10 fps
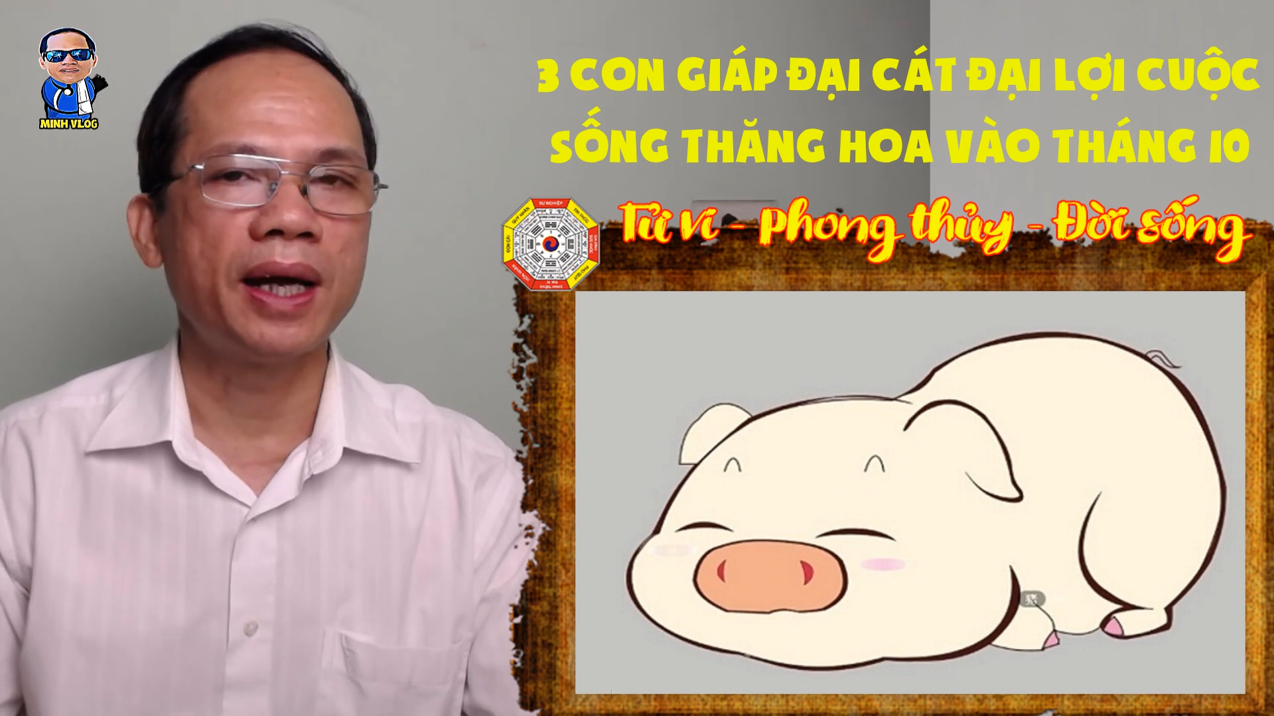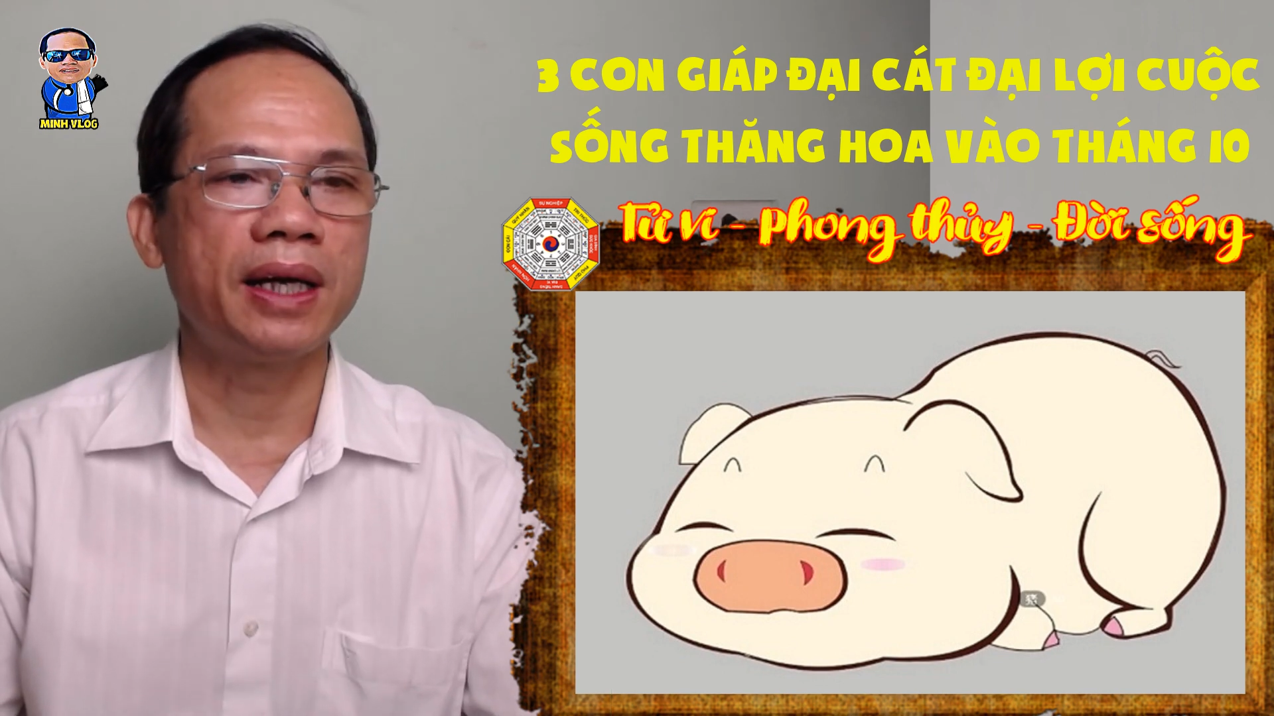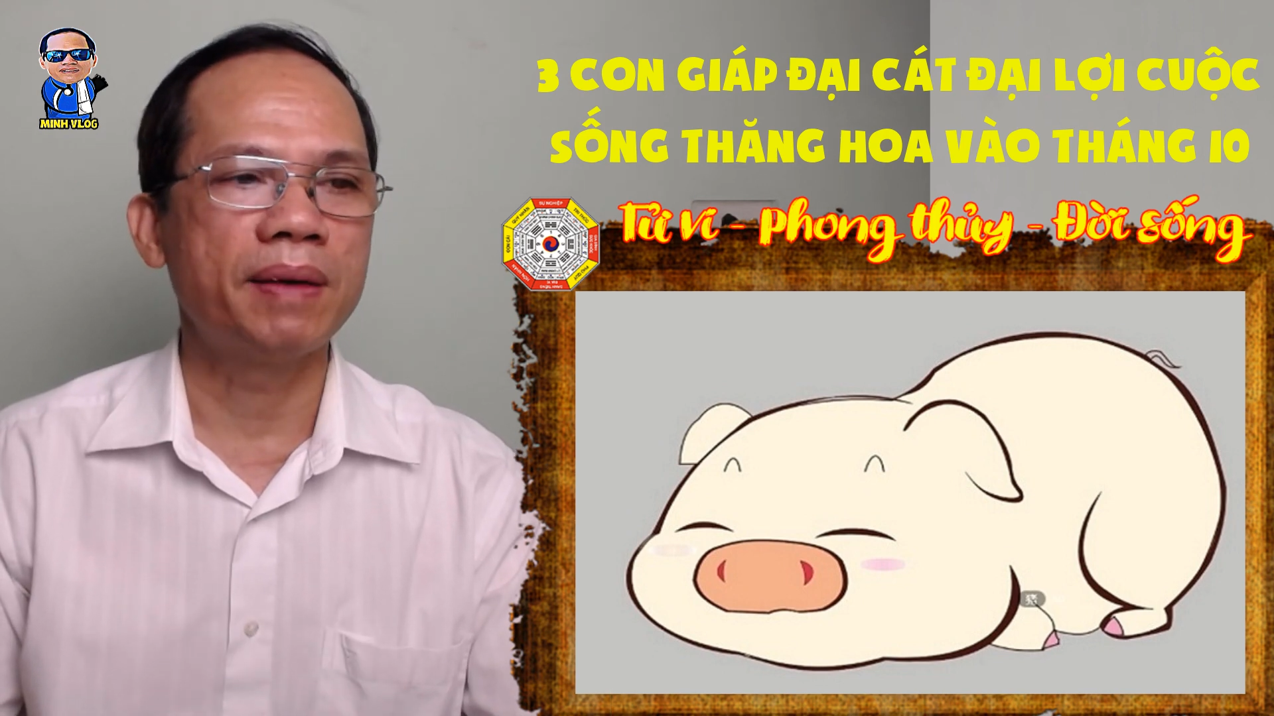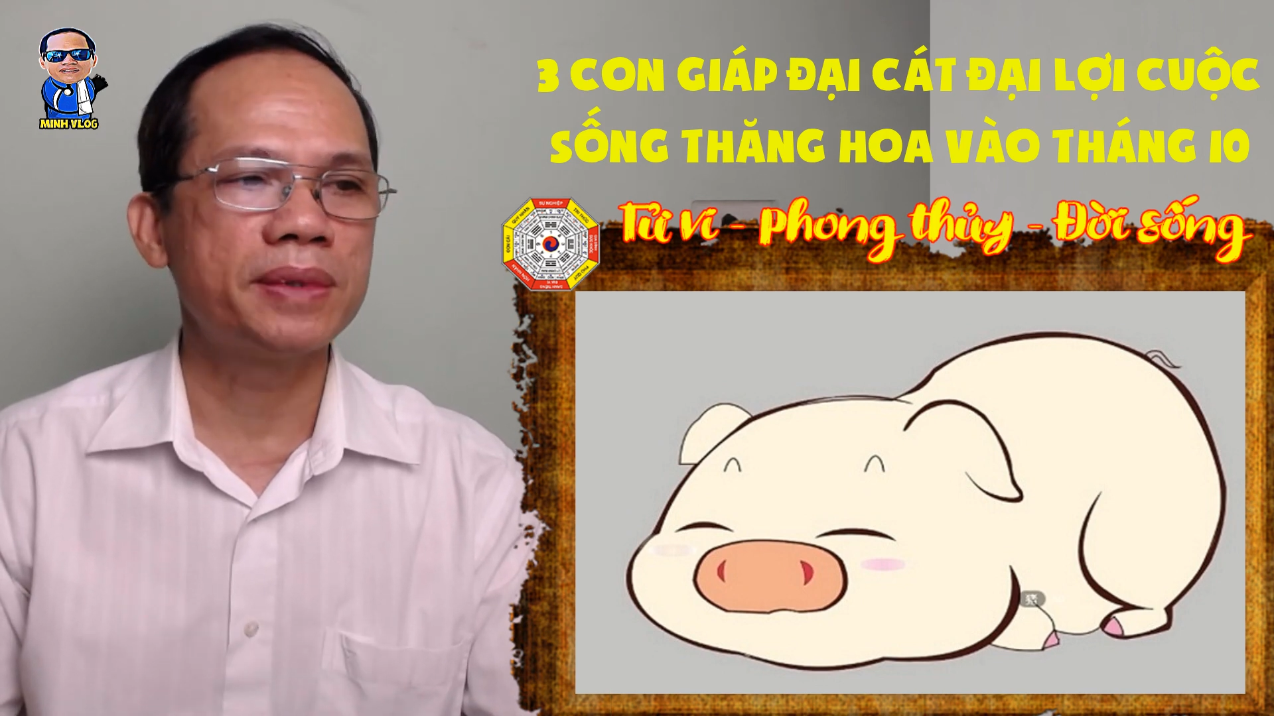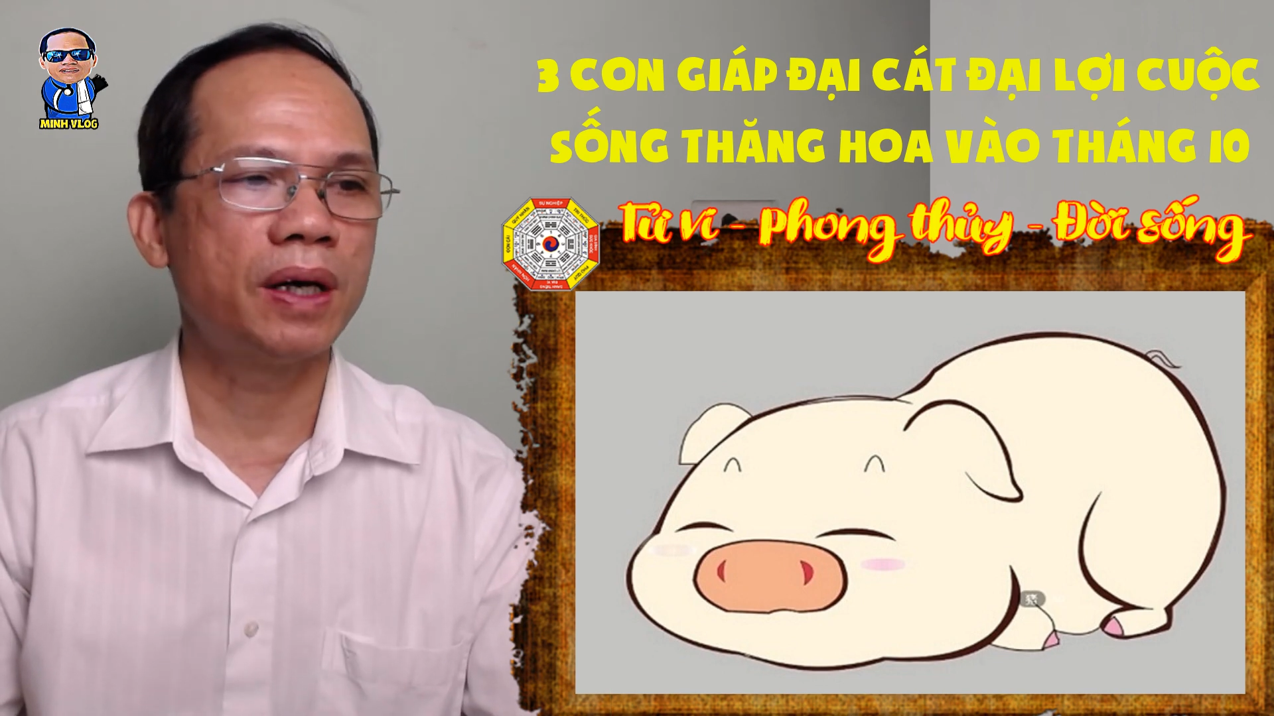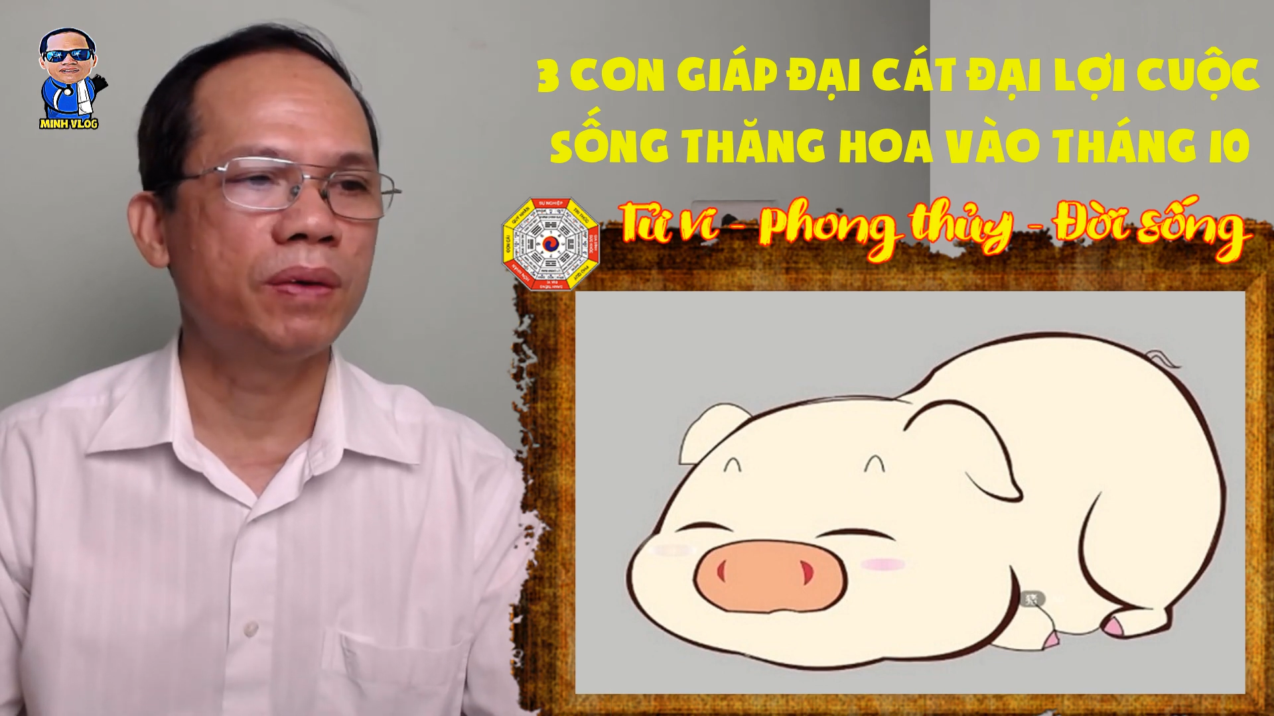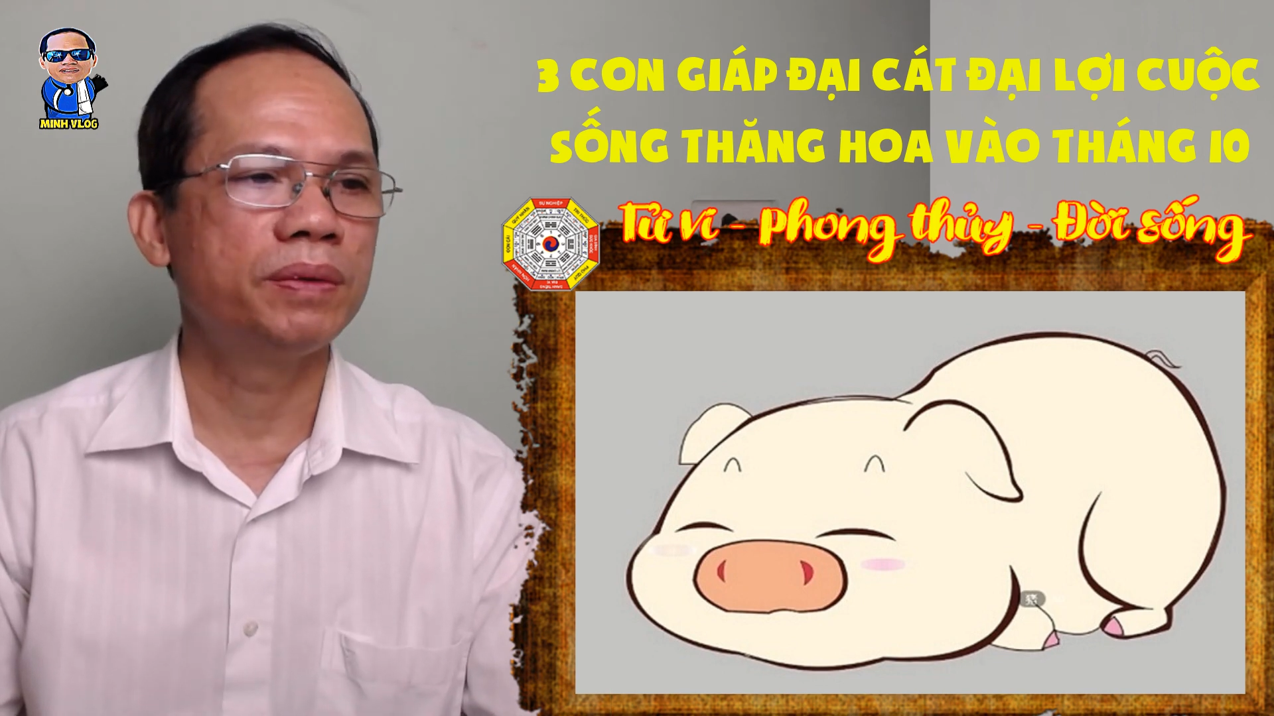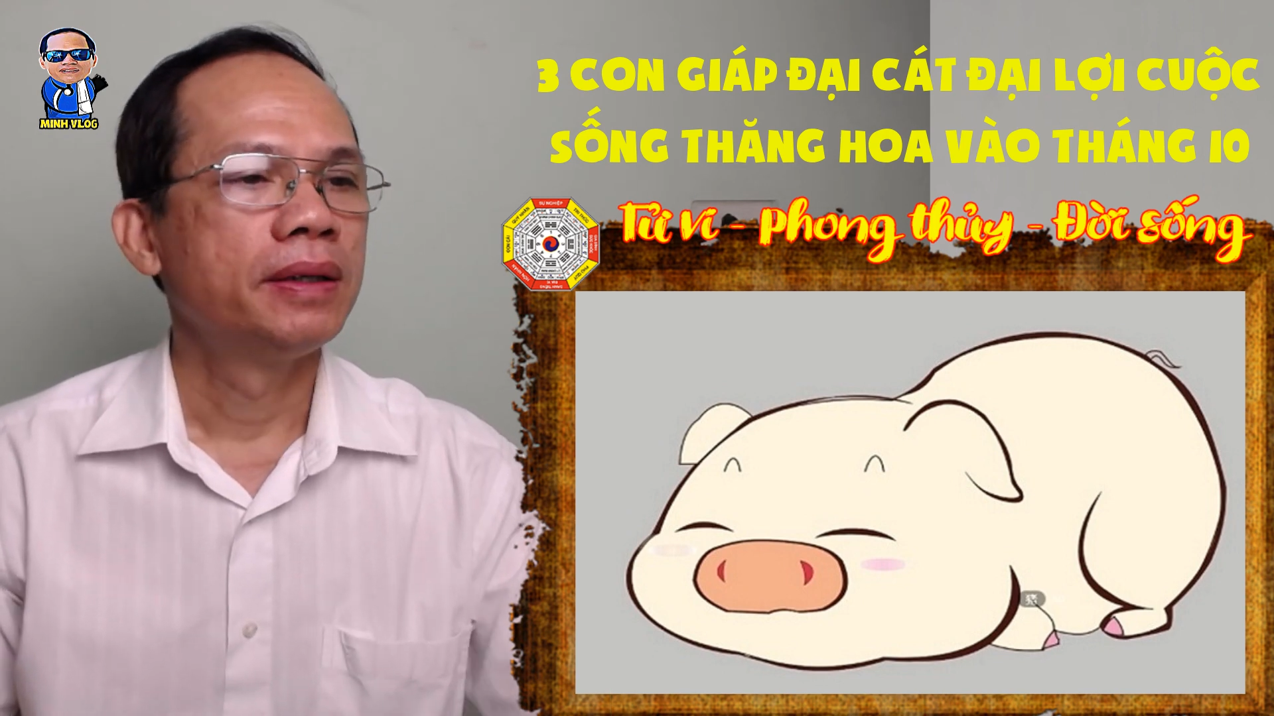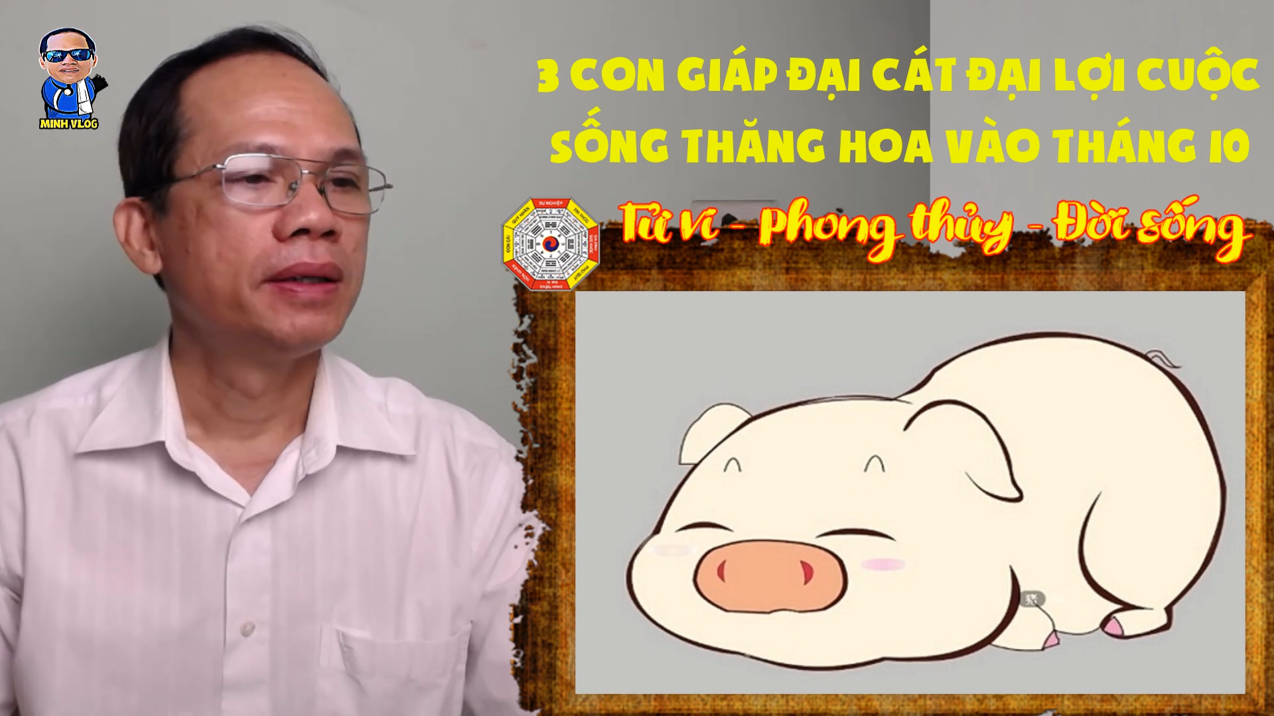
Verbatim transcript: năm sau.